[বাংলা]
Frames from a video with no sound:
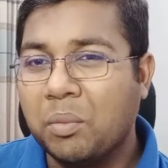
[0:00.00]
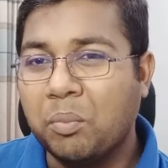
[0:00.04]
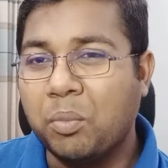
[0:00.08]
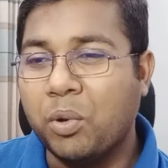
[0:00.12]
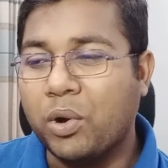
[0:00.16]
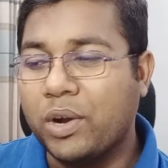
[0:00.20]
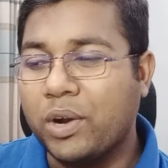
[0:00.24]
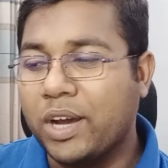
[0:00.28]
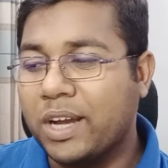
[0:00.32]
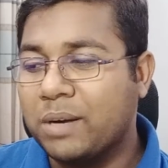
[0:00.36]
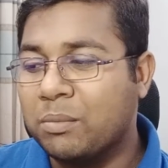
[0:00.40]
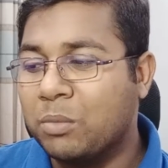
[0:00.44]

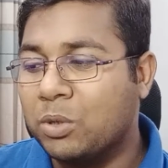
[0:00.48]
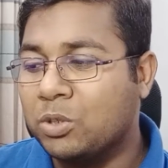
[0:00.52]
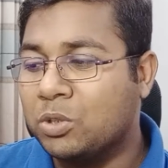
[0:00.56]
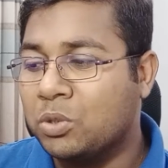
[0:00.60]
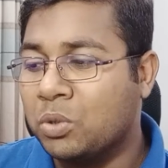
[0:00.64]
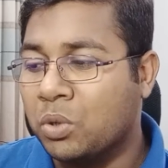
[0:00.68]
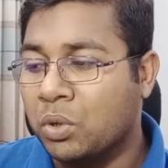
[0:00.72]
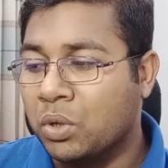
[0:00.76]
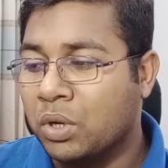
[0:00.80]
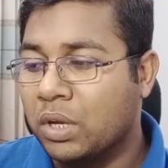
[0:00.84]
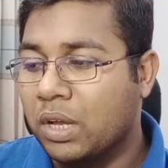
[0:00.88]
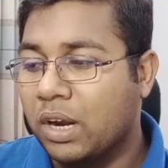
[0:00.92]
বোকার
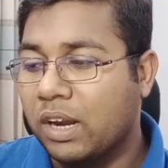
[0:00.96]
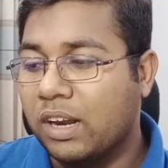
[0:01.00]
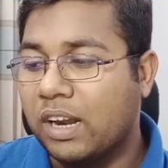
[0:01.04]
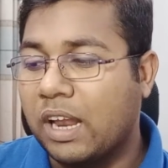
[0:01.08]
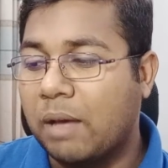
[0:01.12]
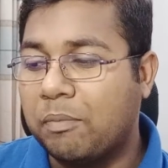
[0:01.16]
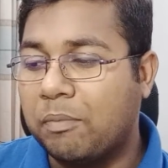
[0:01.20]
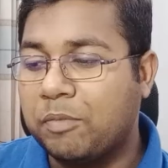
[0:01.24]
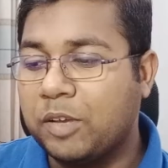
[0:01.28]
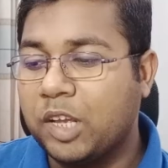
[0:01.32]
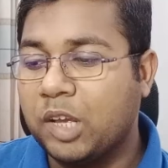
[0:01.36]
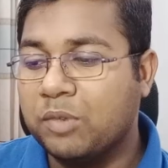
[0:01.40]
মতো
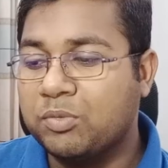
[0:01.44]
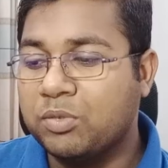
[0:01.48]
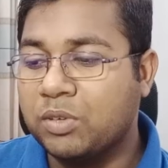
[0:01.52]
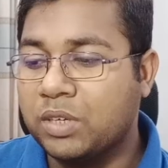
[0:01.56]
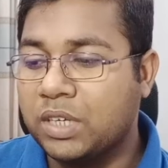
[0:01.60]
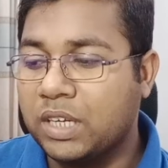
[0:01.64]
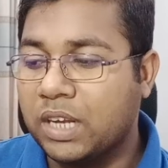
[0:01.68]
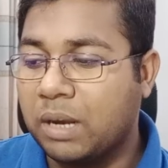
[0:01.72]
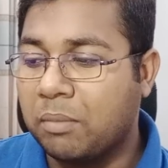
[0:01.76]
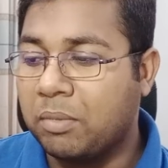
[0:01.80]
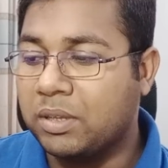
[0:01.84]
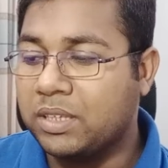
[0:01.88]
লাফিয়ে
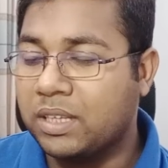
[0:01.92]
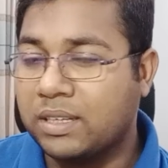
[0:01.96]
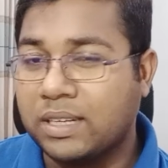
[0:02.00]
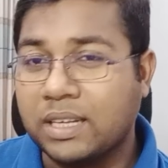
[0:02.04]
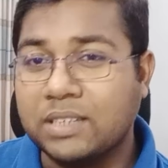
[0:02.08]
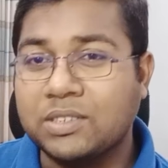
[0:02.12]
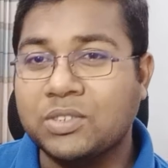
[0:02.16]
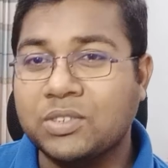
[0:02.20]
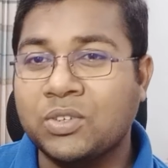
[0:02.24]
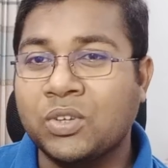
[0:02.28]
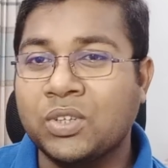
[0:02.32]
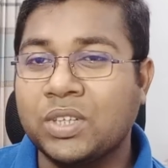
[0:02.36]
পড়ি আমাদের
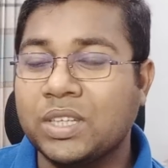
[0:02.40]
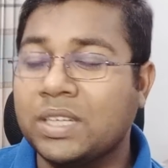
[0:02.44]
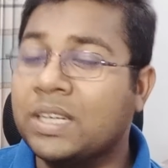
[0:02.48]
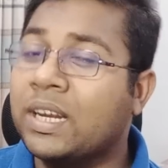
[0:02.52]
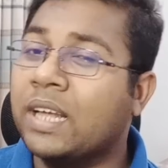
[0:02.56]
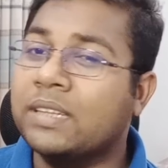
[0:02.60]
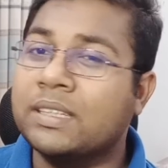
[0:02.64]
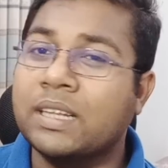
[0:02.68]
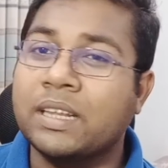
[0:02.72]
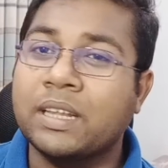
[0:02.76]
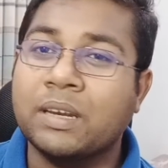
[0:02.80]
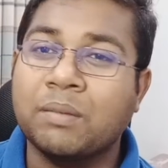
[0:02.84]
রাজনৈতিক
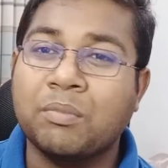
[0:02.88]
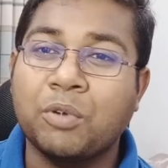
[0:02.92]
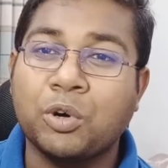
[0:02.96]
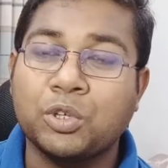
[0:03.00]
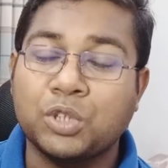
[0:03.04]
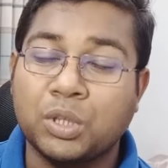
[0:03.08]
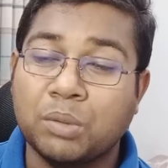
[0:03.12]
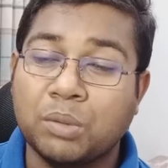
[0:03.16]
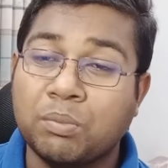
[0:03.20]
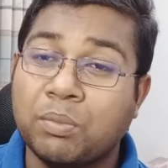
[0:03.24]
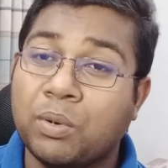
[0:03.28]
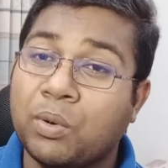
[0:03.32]
নেতাদের
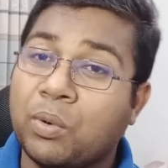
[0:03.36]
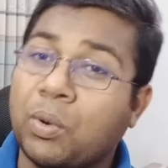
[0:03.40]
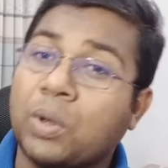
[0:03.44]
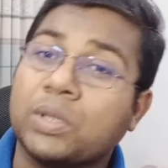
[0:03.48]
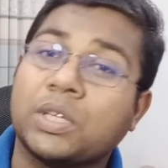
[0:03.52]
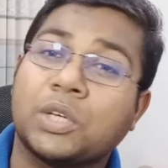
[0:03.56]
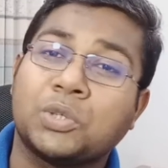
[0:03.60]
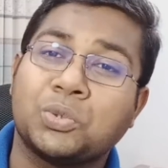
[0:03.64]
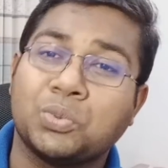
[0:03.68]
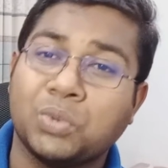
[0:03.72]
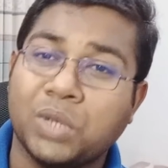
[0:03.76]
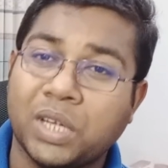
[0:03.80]
বক্তব্য
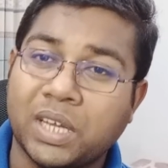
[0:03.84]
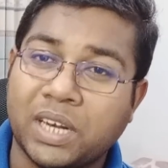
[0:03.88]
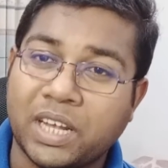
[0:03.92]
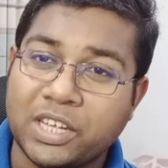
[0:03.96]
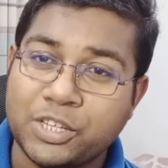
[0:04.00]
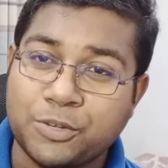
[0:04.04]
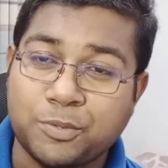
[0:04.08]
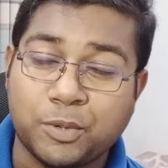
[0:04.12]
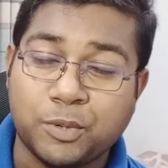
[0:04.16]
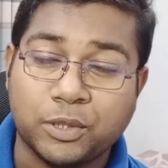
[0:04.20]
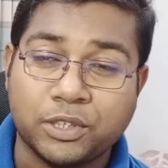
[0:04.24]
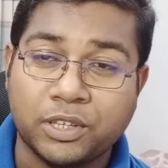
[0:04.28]
কথা শুনে
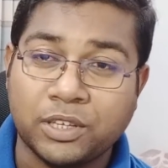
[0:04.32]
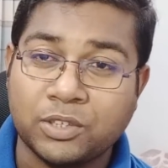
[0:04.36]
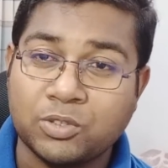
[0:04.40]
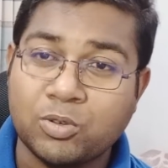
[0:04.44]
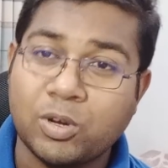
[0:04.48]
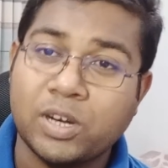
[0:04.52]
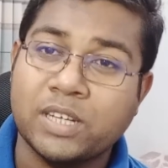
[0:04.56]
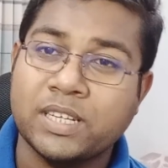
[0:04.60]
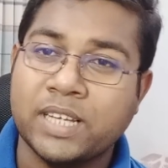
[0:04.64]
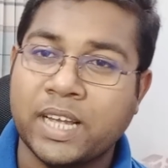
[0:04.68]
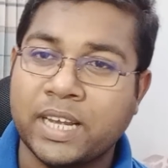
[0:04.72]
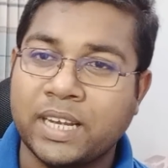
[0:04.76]
রাজপথে
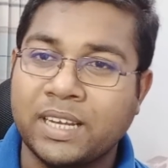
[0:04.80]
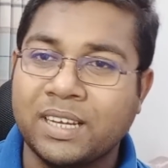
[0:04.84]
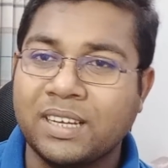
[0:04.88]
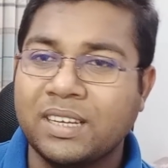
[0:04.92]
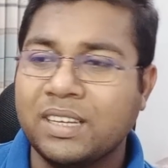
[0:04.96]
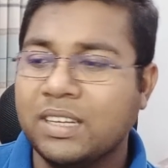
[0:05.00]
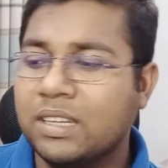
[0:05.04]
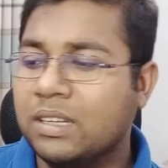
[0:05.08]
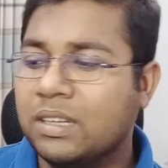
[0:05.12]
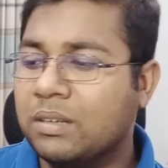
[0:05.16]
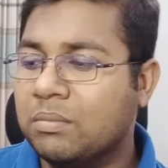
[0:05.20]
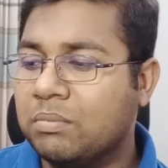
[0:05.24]
চলে যাই
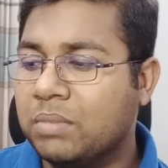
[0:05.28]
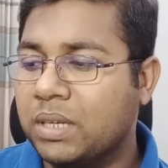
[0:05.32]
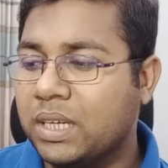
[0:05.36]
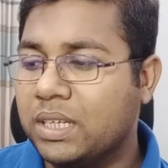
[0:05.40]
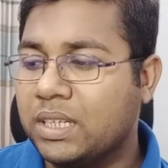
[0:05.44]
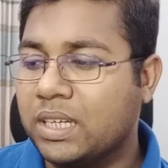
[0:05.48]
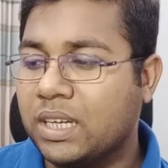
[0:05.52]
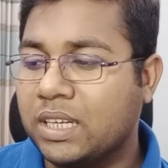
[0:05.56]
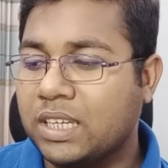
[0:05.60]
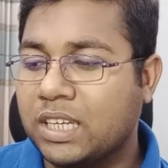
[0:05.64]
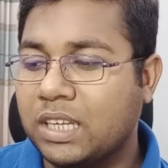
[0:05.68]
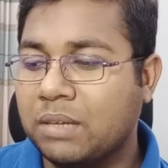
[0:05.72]
বা
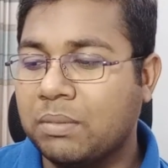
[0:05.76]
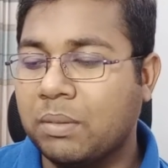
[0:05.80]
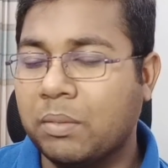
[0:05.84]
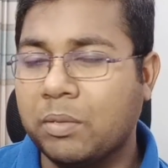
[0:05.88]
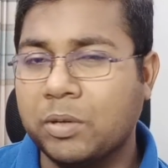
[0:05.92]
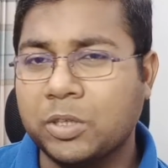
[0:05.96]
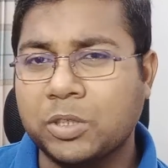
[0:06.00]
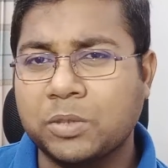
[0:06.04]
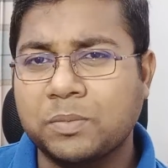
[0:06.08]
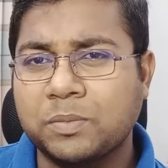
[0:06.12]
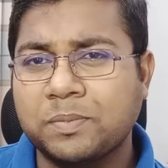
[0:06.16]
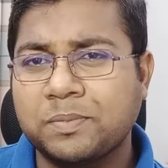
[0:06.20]
এটা কীভাবে